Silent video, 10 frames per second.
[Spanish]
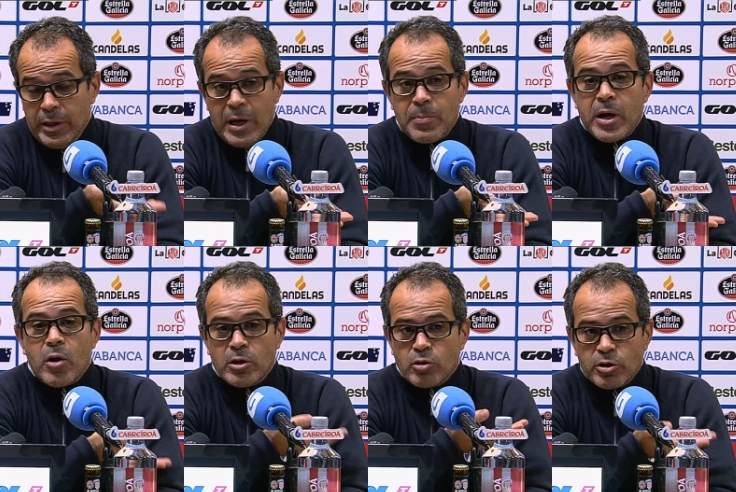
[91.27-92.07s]
ha parado
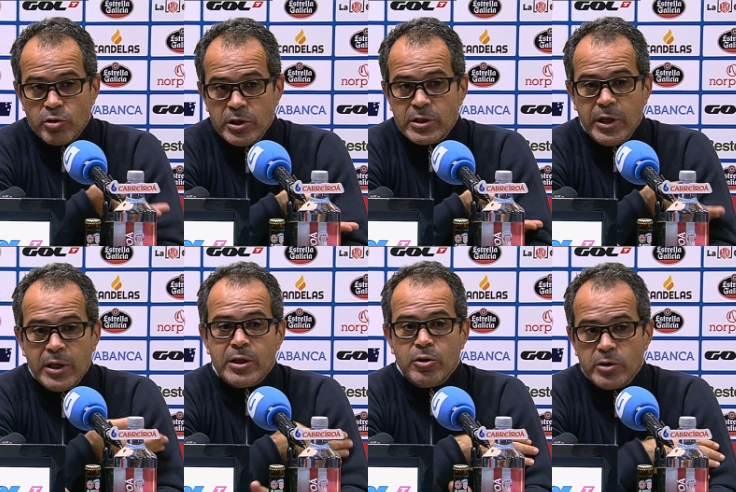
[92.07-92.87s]
las ocasiones que ha
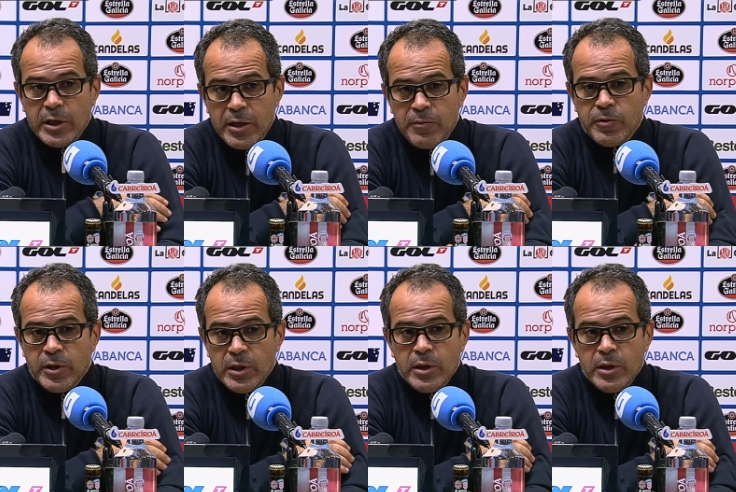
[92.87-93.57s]
tenido el Tenerife,